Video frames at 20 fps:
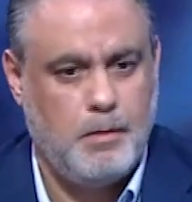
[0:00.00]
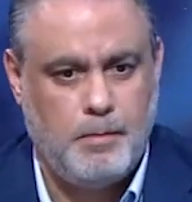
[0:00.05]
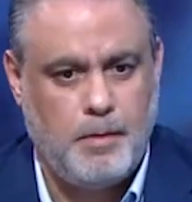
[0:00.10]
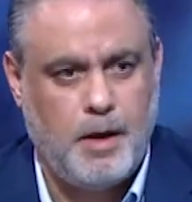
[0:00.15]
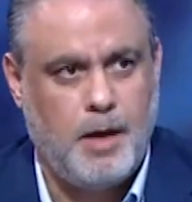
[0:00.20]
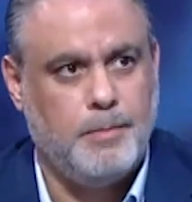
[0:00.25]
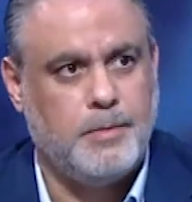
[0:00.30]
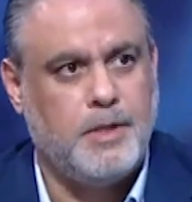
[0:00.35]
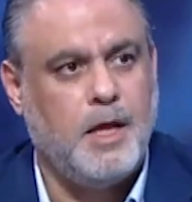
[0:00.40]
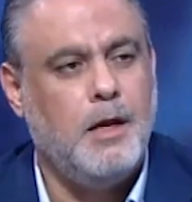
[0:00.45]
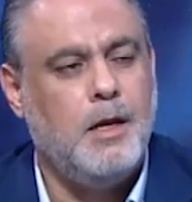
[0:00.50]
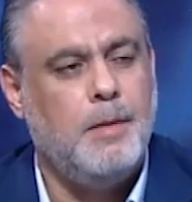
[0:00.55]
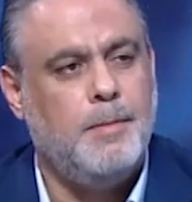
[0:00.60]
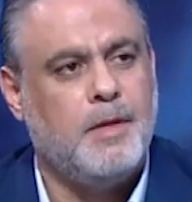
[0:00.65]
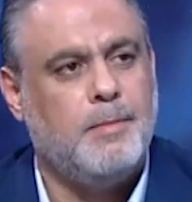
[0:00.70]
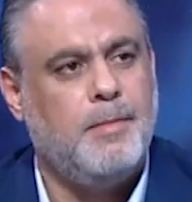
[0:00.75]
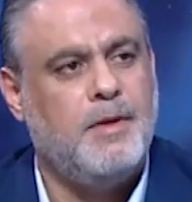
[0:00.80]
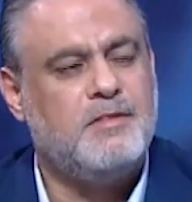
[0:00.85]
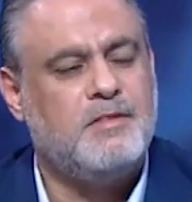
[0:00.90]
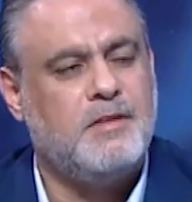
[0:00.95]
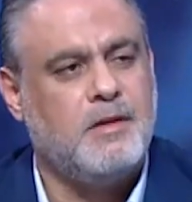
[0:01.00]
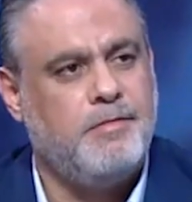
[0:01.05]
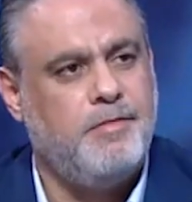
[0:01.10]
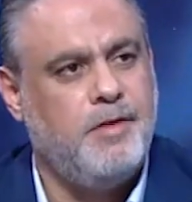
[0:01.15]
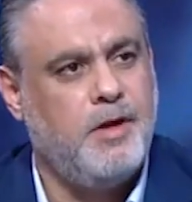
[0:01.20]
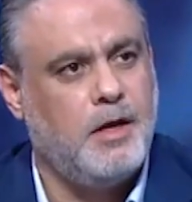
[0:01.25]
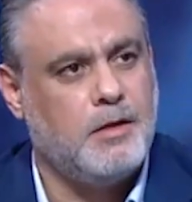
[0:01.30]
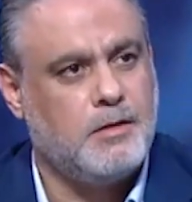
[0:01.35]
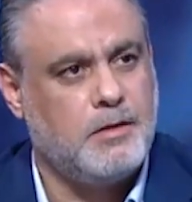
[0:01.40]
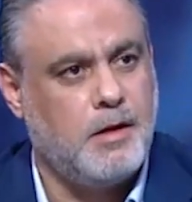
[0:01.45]
عم ضلي متمسك
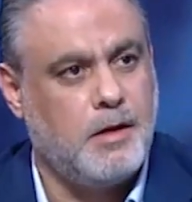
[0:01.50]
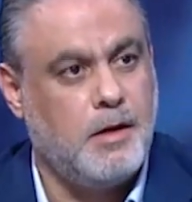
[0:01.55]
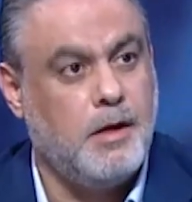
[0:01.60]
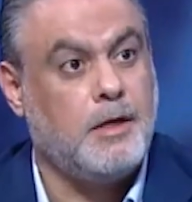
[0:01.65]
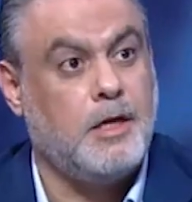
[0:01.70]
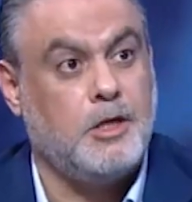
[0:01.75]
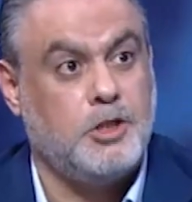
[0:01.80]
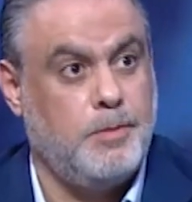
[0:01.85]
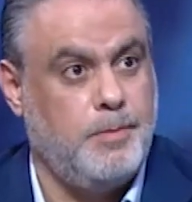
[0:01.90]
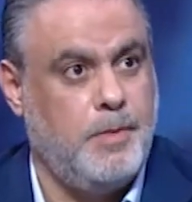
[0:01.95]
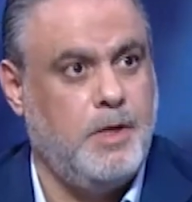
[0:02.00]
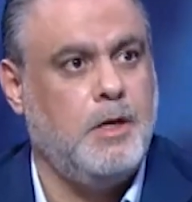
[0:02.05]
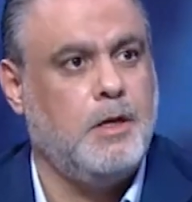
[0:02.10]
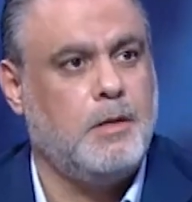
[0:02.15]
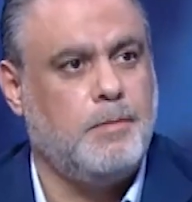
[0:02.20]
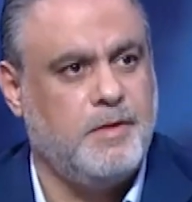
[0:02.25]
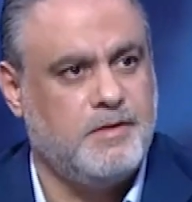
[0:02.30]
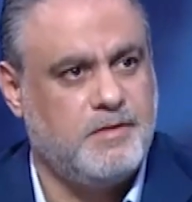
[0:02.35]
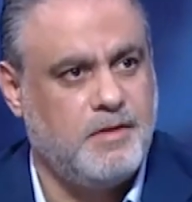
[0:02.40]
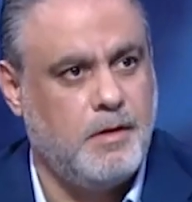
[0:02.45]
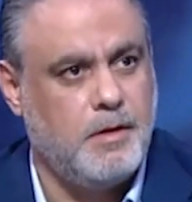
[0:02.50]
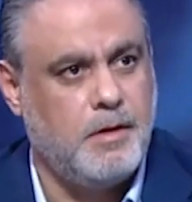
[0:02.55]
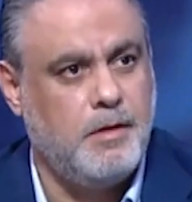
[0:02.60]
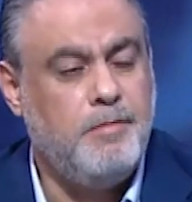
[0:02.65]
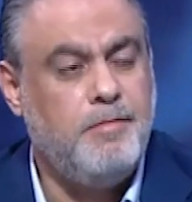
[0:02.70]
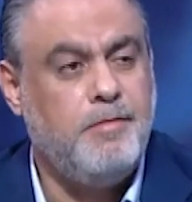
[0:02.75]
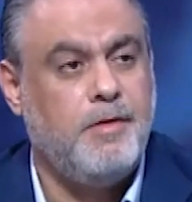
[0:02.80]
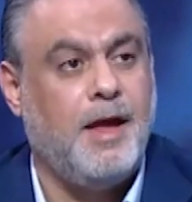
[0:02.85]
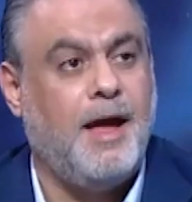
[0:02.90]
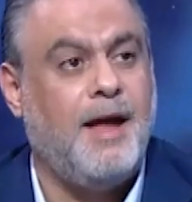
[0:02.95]
فيها الطرح كجمعيه
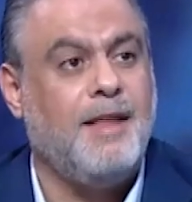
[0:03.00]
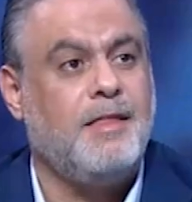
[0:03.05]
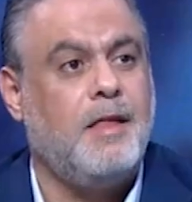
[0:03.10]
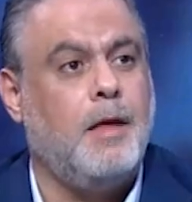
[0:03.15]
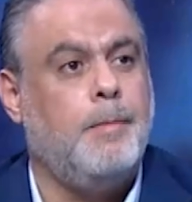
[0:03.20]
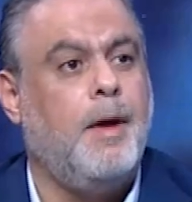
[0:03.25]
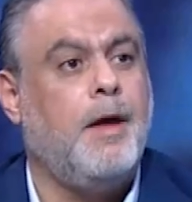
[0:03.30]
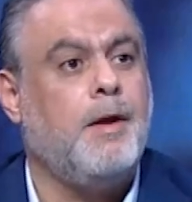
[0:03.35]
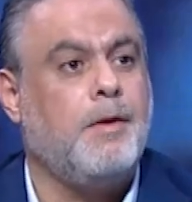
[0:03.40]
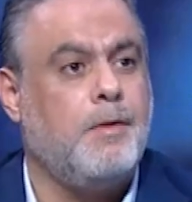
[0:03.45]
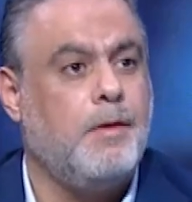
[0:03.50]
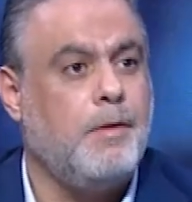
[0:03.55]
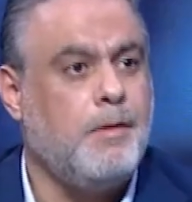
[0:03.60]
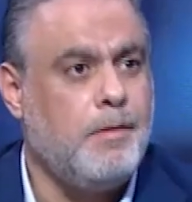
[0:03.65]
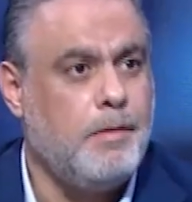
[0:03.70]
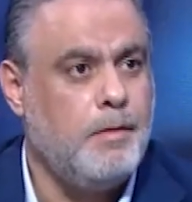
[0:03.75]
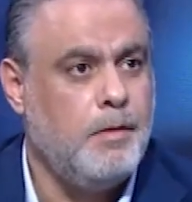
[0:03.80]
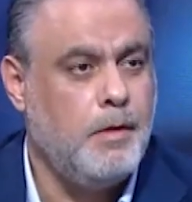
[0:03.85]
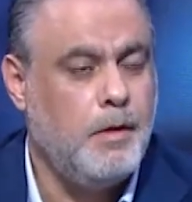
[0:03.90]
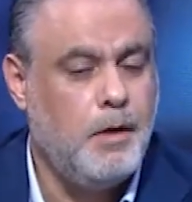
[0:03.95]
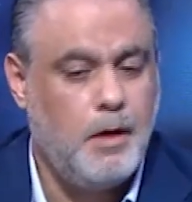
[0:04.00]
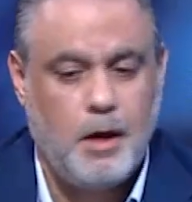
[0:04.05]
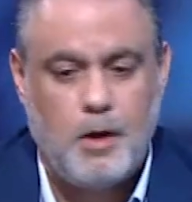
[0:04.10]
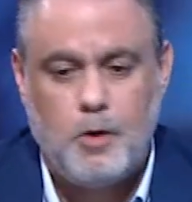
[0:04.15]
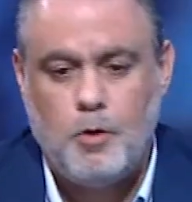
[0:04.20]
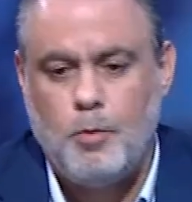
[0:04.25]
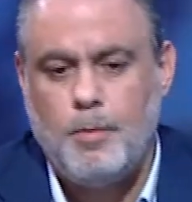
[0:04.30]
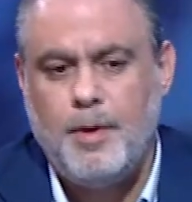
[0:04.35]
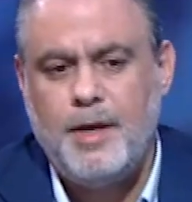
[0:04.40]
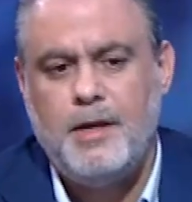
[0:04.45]
مصارف لحتى برر
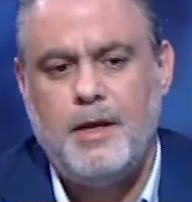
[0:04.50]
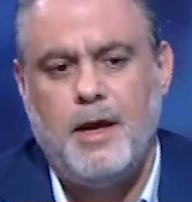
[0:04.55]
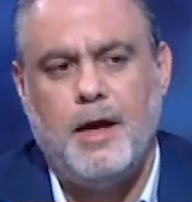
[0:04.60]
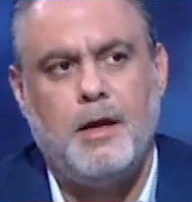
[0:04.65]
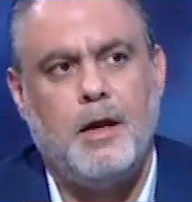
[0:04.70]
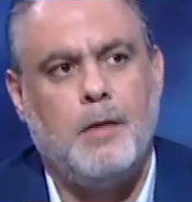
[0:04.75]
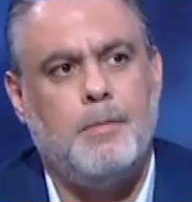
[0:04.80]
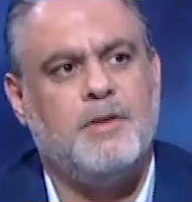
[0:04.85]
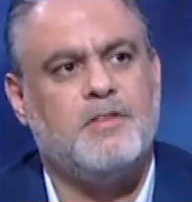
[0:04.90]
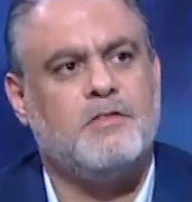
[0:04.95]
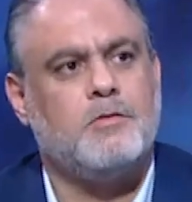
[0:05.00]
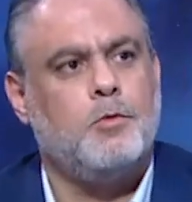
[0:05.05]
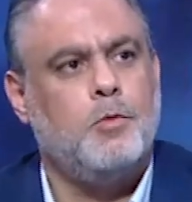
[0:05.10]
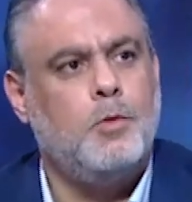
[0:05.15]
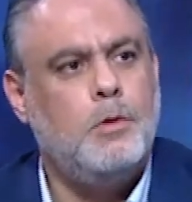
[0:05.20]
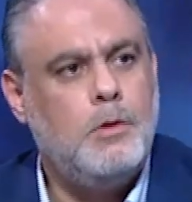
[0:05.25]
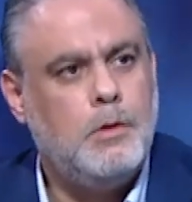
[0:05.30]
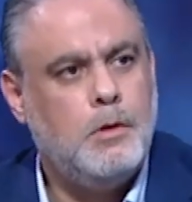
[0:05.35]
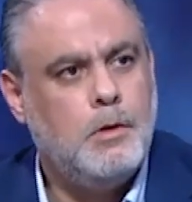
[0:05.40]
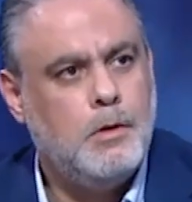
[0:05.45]
انه مني انا المسؤول